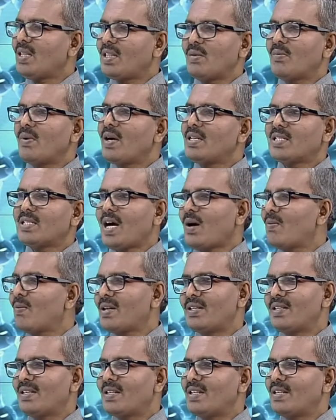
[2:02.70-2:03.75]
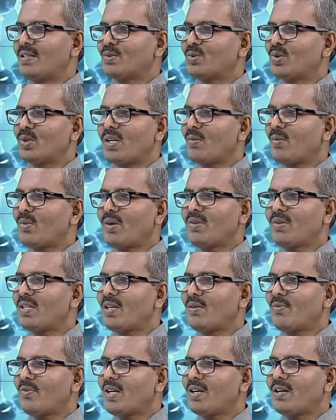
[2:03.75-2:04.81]
அந்த மாதிரி சாப்பிட்றது இல்லை ஸோ நம்ம வந்து
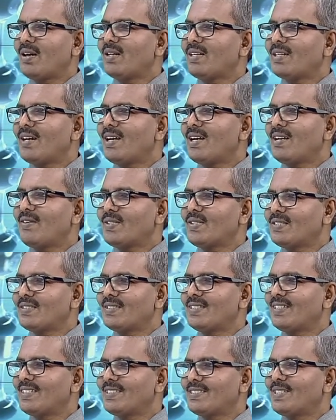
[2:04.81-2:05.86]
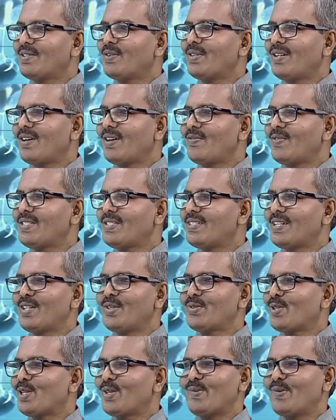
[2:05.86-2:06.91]
நம்ம கான் கால நான்
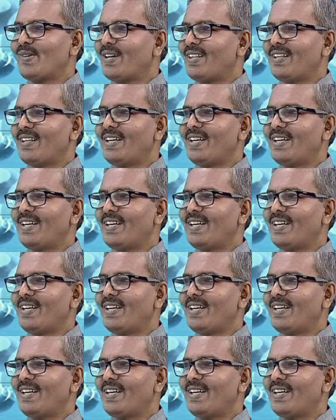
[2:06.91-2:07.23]
நான்வெஜிடேரியன் சொல்ல முடியாது